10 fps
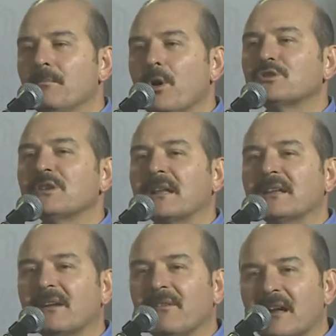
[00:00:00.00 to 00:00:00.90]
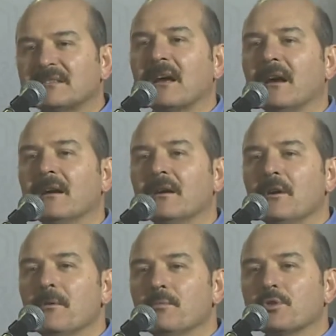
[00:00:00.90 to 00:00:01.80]
Boşnaklar varsa,
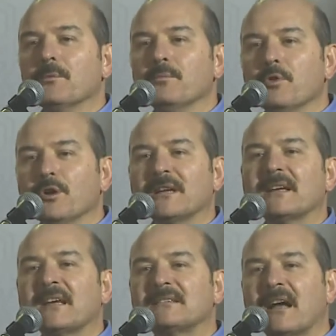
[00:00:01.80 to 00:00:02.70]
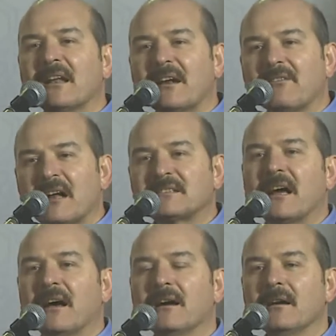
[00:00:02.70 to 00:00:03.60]
bugün bu ülkede Tatarlar
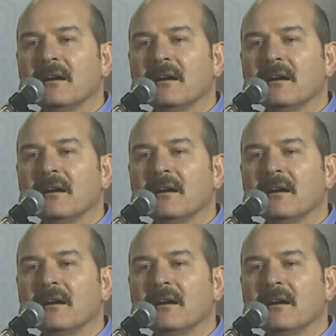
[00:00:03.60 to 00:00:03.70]
varsa,